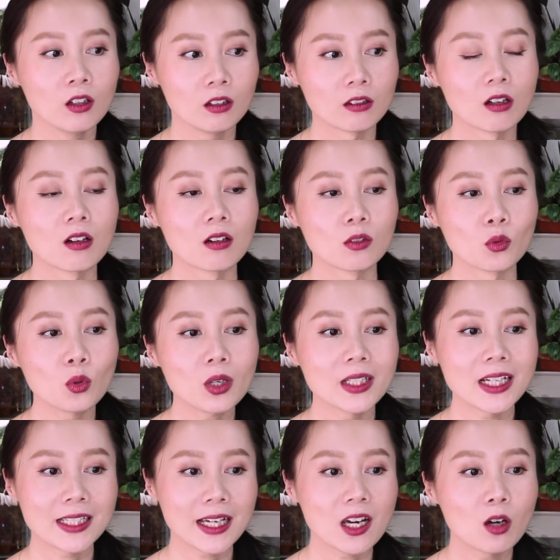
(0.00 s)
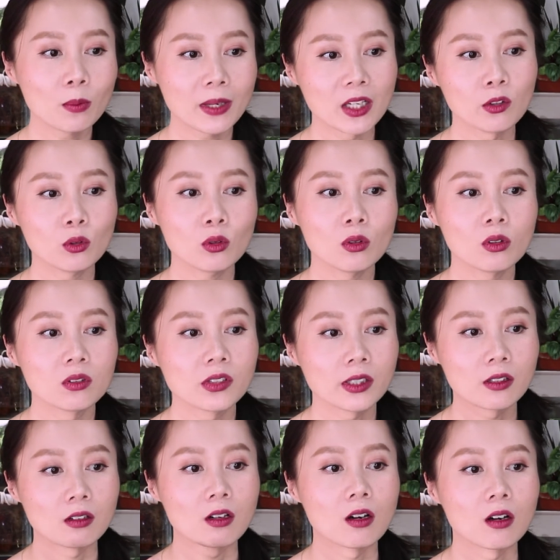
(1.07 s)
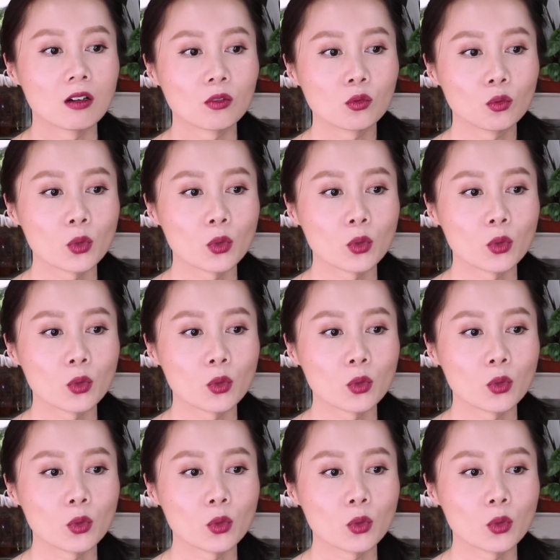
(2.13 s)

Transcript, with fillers: 嗯，如果大家要培育这个